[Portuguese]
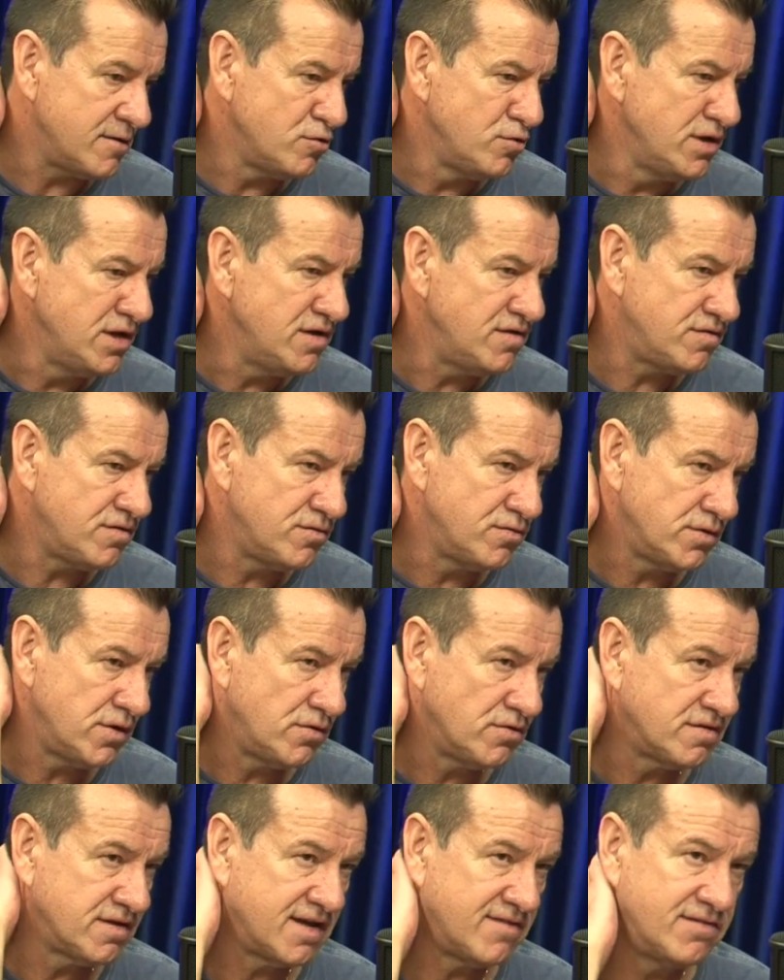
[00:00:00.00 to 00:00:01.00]
no início eu nunca
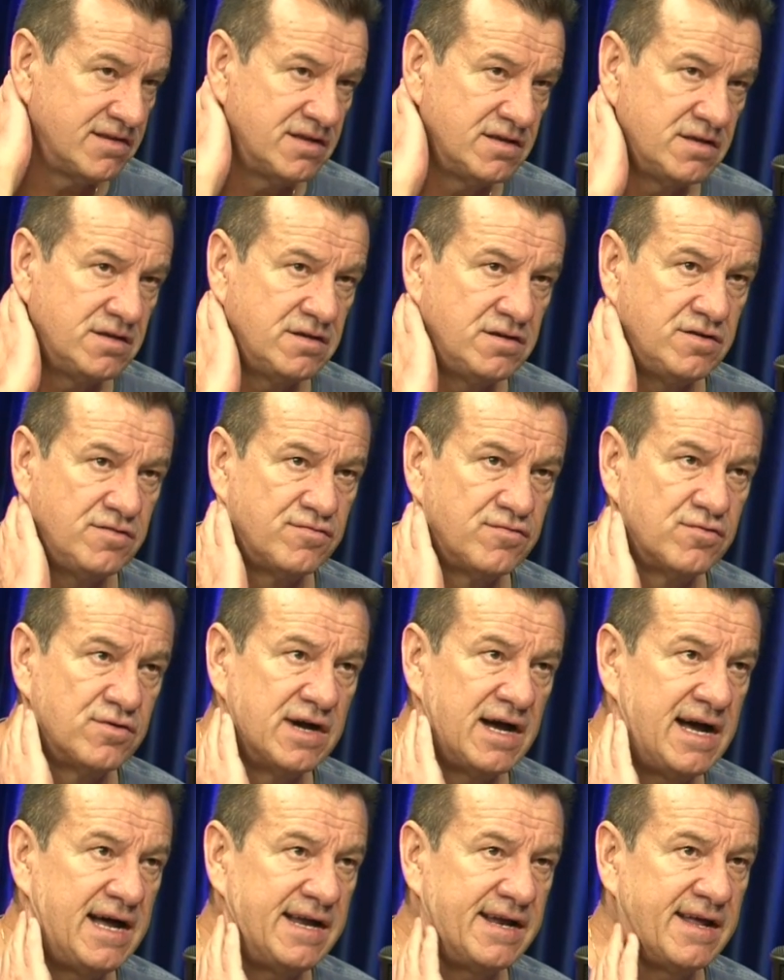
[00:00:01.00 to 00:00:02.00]
gostava de, de
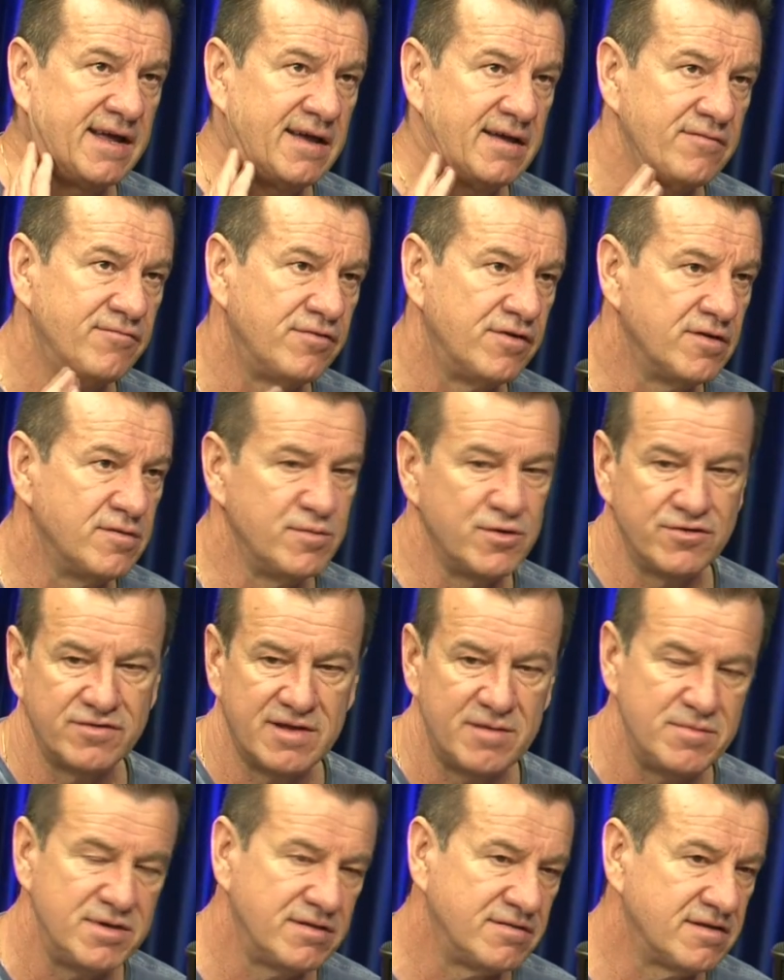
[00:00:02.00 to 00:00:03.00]
divulgar, né? Foi os meus
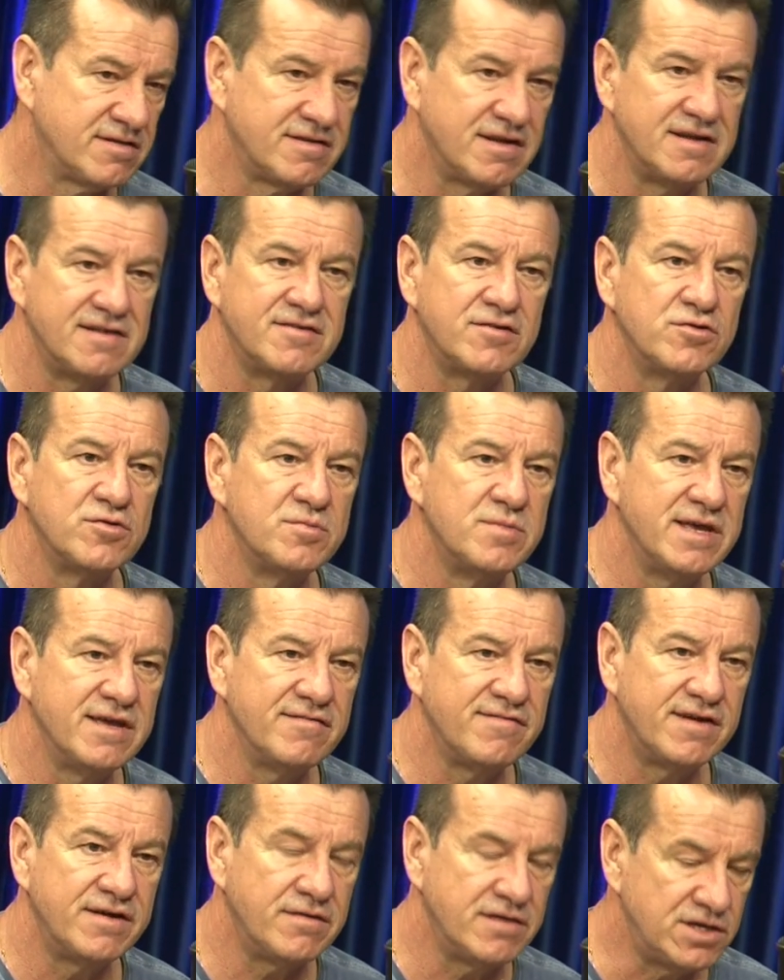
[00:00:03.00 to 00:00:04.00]
amigos da seleção do bem
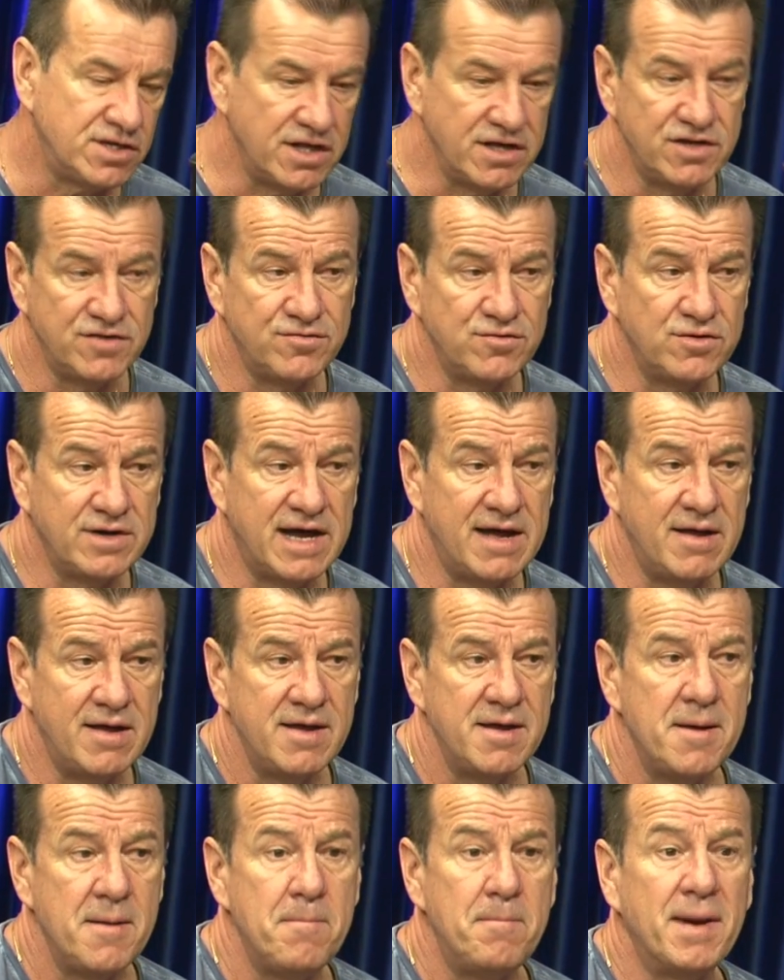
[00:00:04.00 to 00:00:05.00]
que falaram, não, a gente tem que divulgar
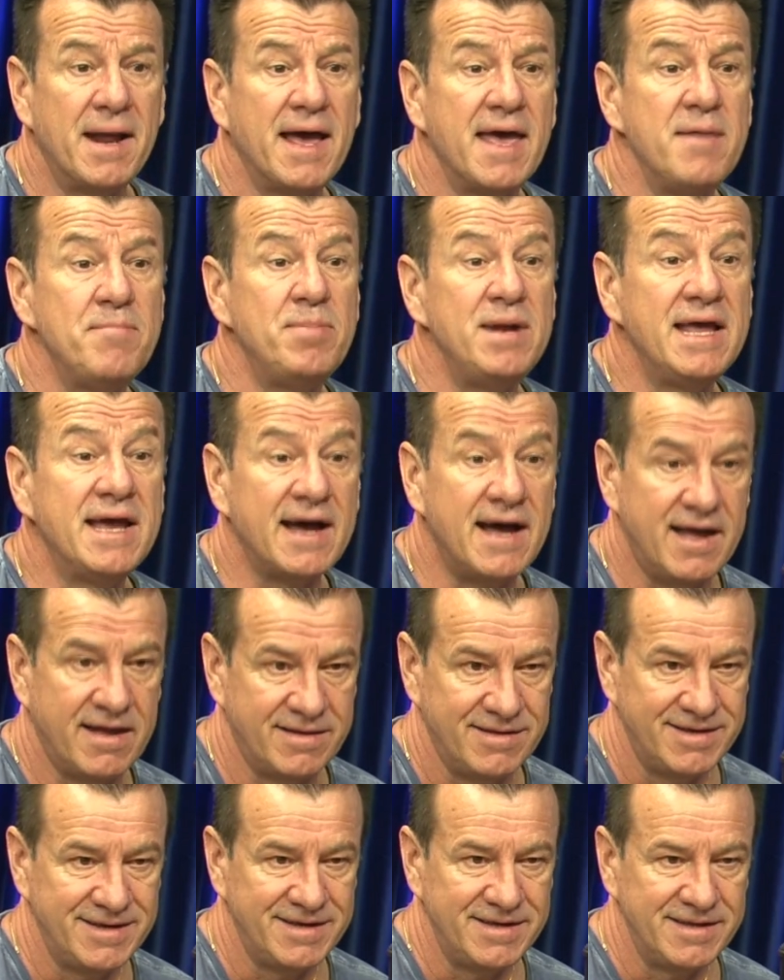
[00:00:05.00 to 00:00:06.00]
para
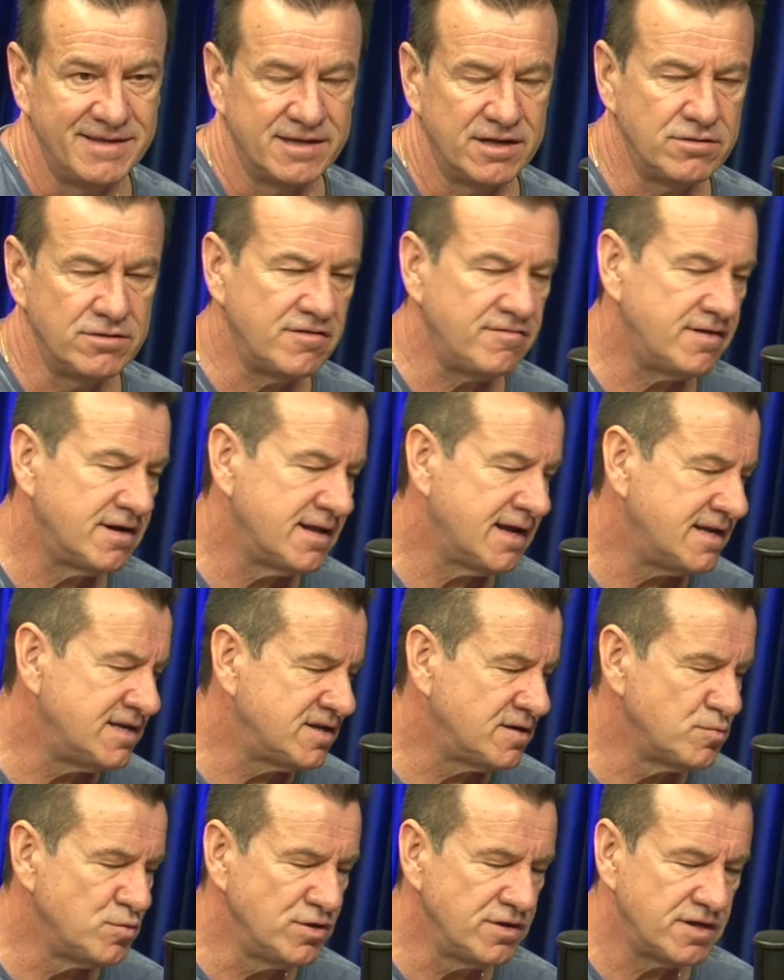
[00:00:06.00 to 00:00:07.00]
replicar. Uhum. Tanto é
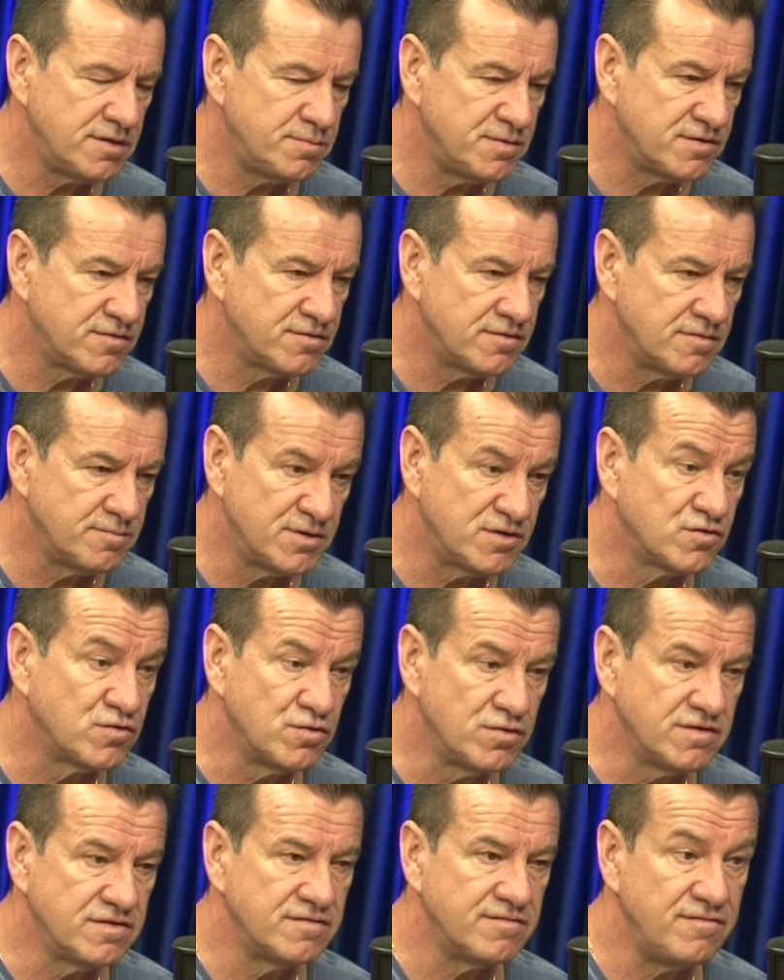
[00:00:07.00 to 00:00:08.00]
verdade que muitas
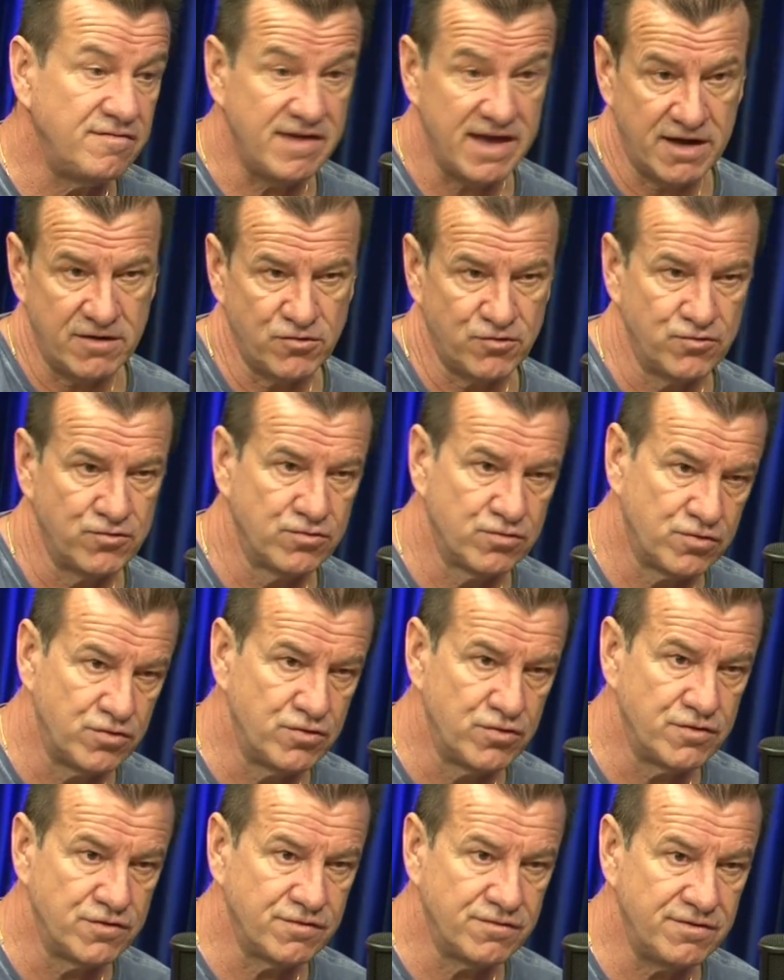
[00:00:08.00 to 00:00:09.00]
pessoas vieram junto
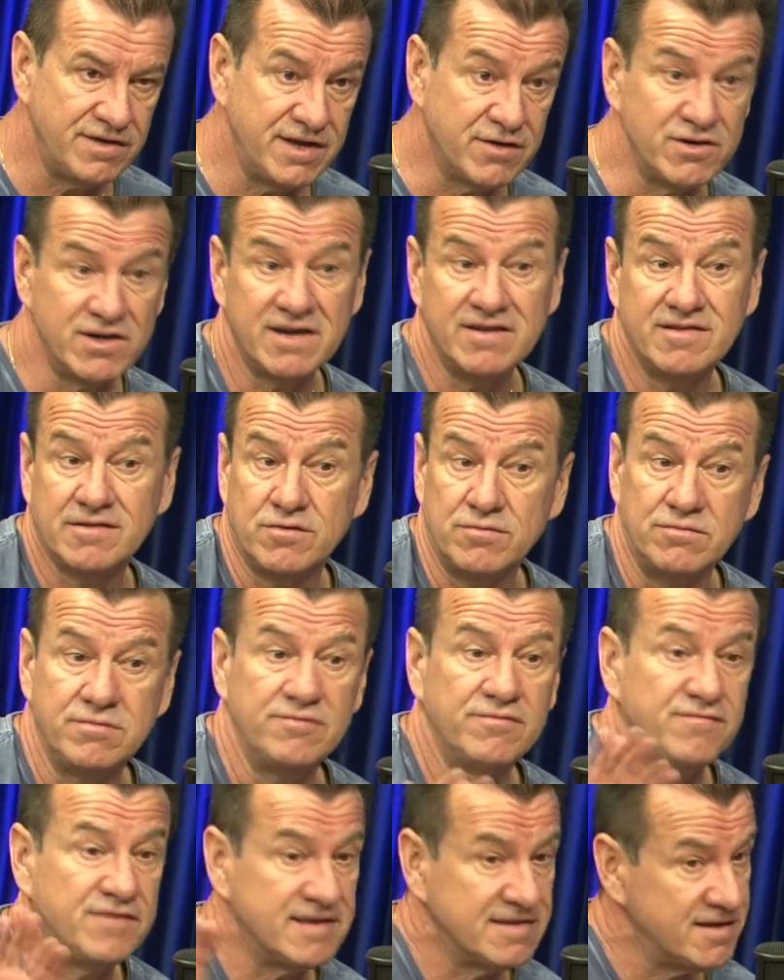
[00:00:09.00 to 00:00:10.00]
conosco e hoje eles estão
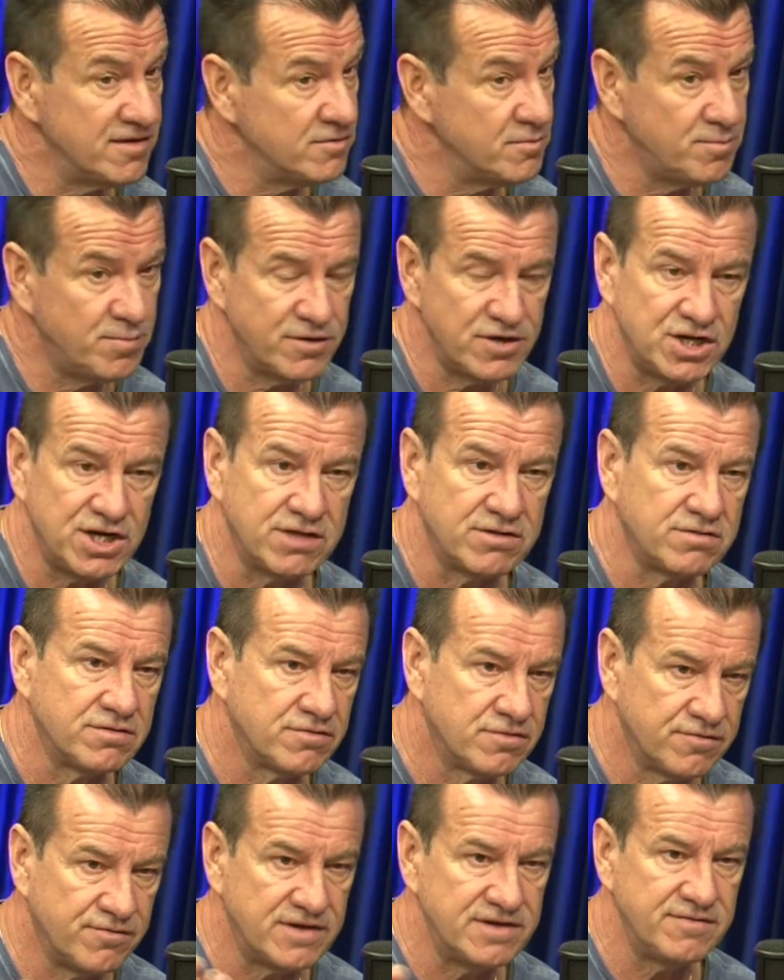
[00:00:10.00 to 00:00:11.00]
fazendo, o projetos.
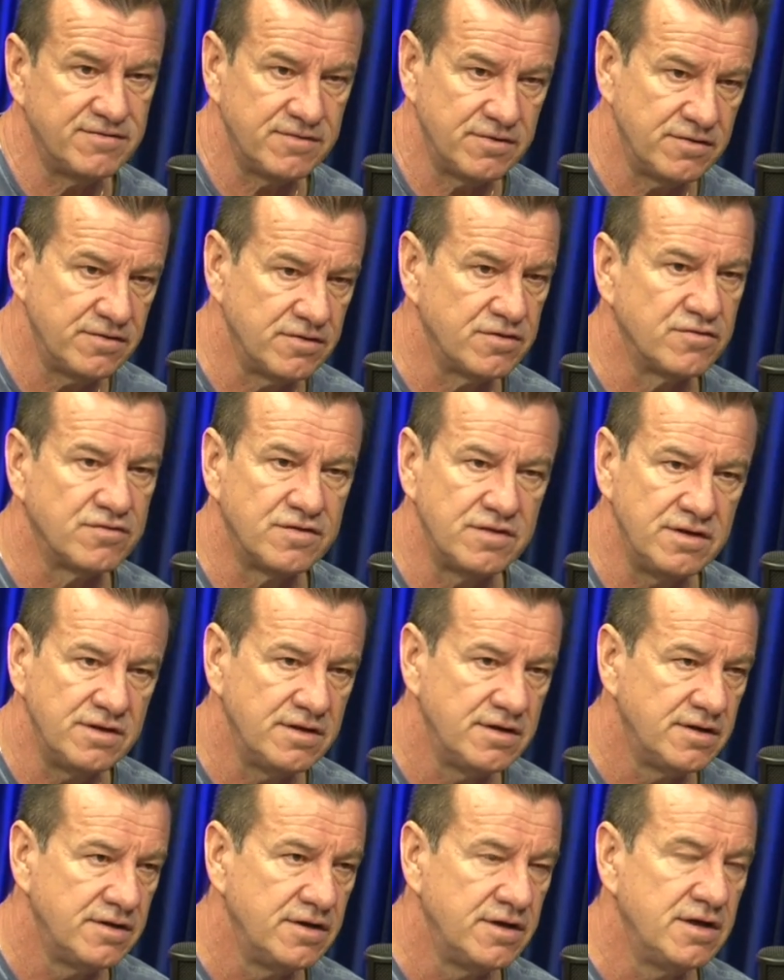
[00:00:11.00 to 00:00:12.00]
Serviu faz... como exemplo, elas
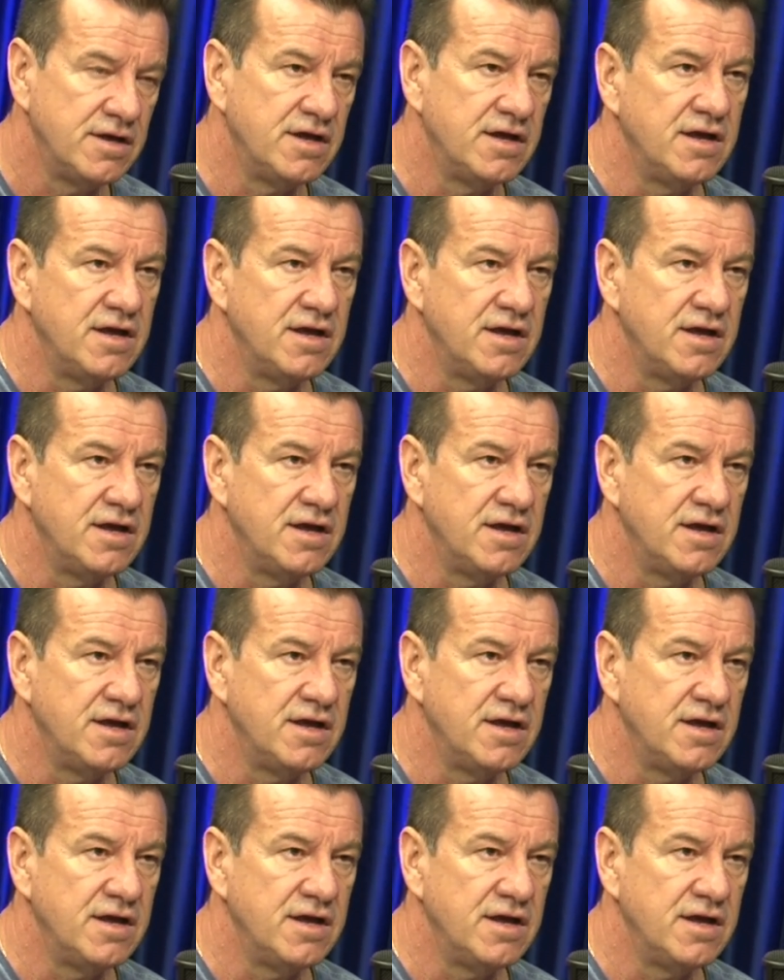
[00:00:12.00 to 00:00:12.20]
estão